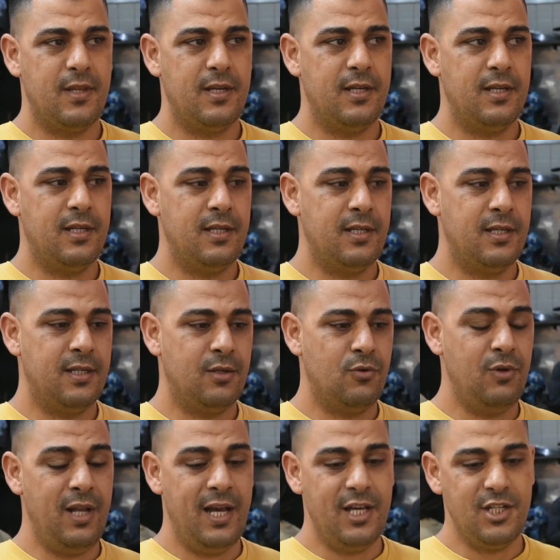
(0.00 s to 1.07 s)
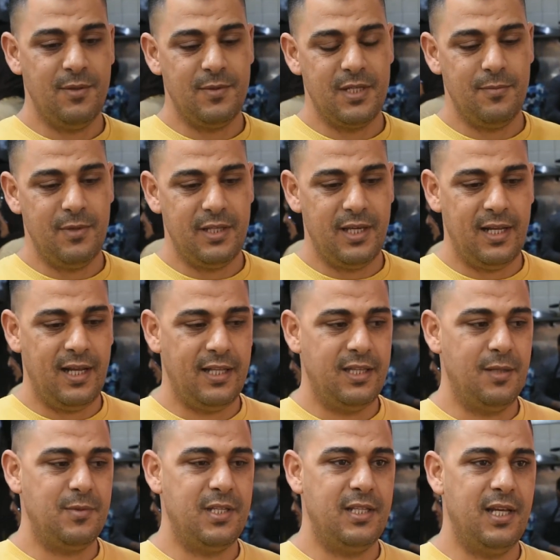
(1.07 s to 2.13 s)
آه، كل حاجه بالثمن ديالها
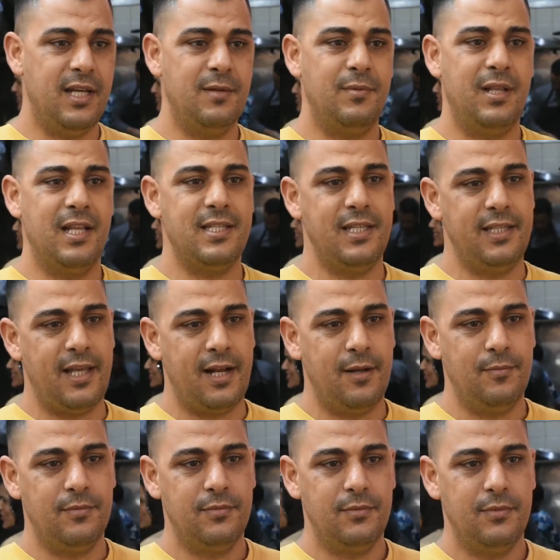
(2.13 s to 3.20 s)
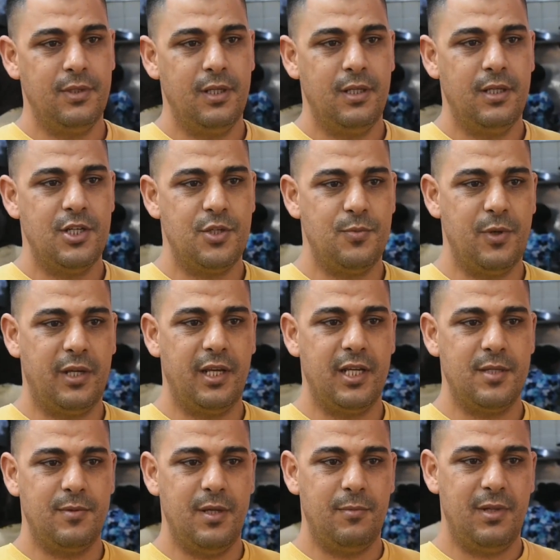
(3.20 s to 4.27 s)
عندنا ابتداء ب 30 درهم الشباكي
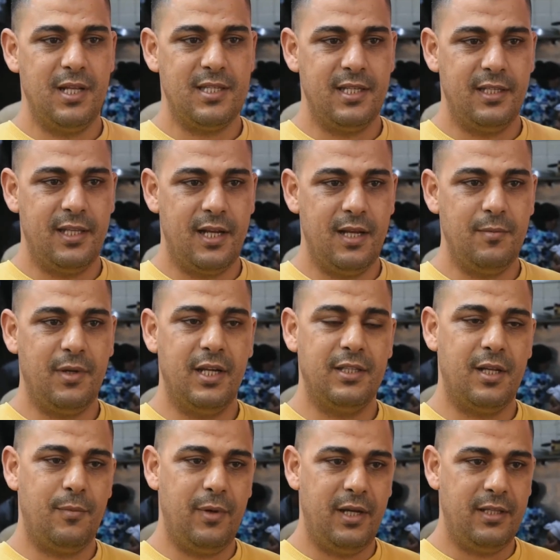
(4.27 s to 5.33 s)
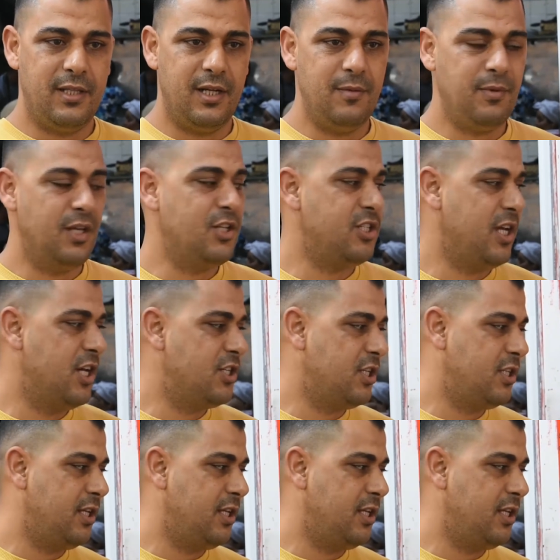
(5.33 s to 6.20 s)
كتبدا ب 30 درهم كاين 40 درهم كاين شي حاجه